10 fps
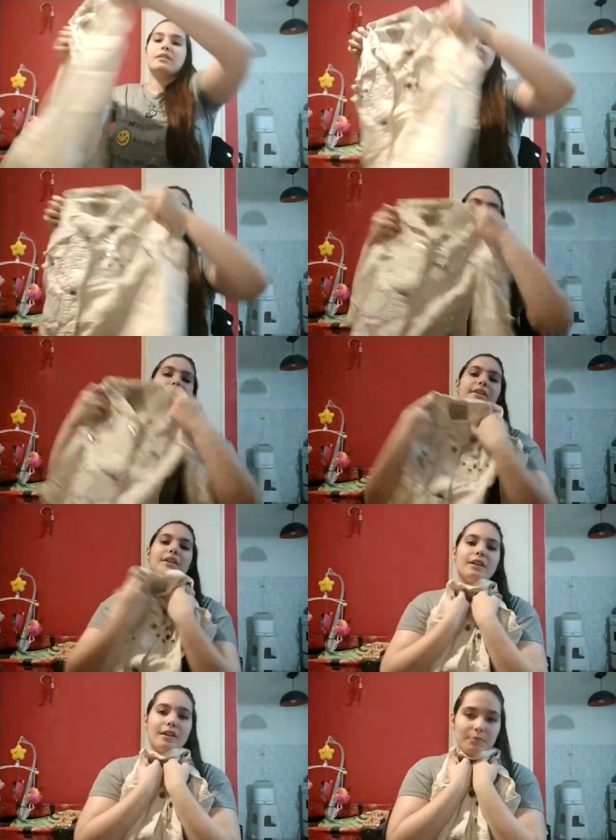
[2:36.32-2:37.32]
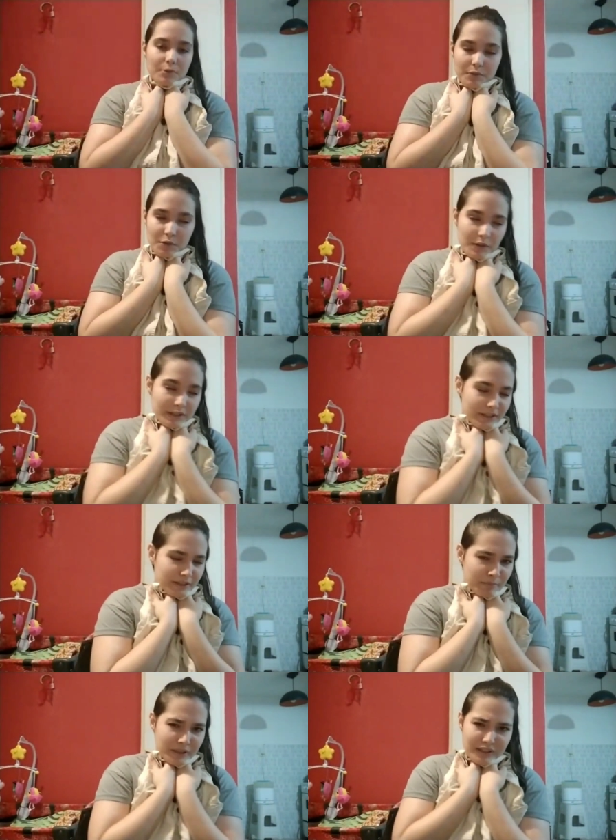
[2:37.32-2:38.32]
Ay, la verdad que la amo, me cuesta
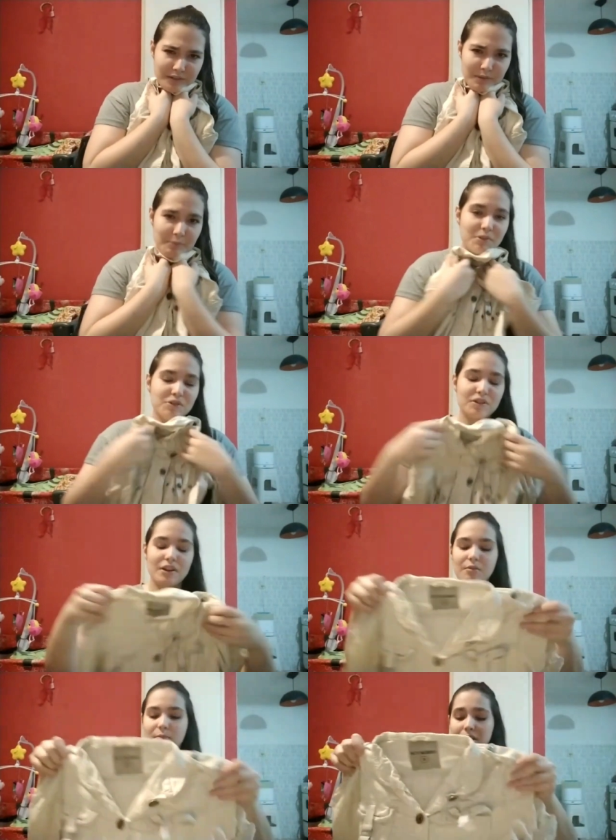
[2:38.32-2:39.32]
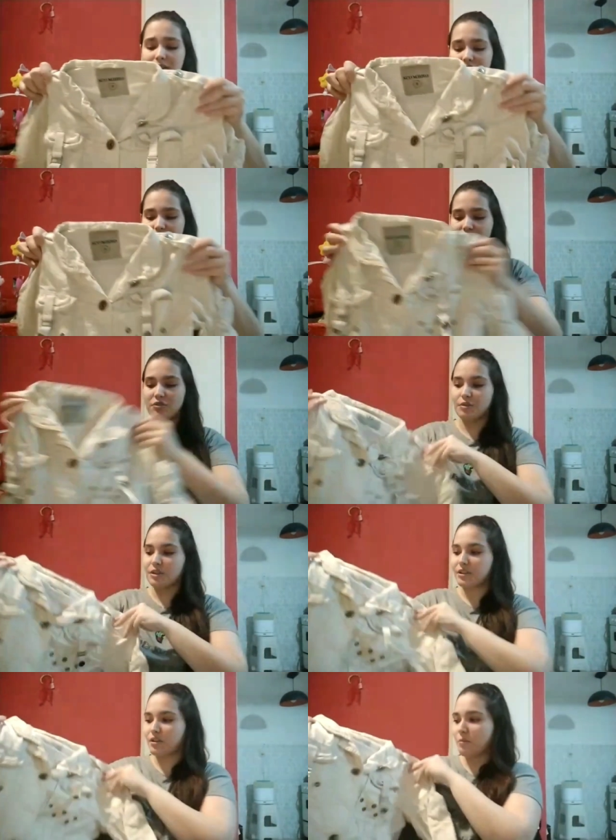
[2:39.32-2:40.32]
despedirme, pero ya no me entra, chicos,
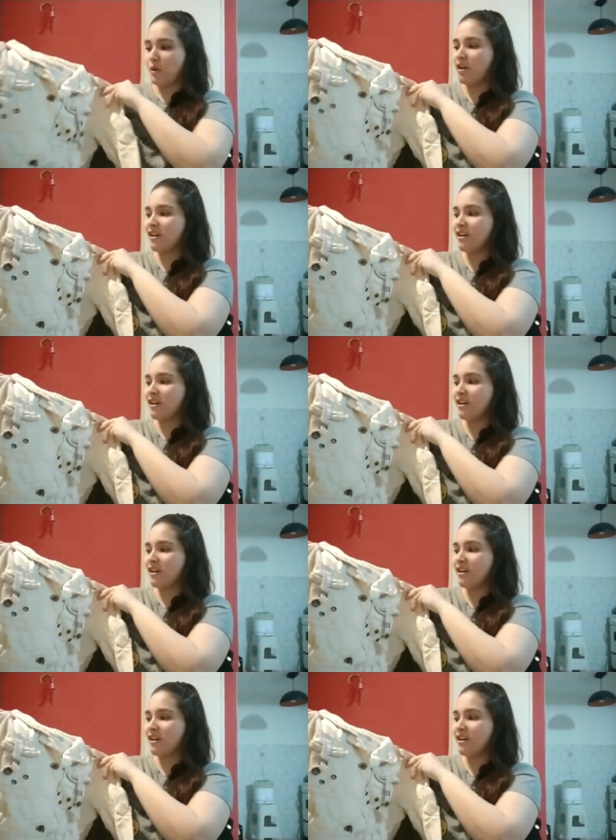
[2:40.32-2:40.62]
hace como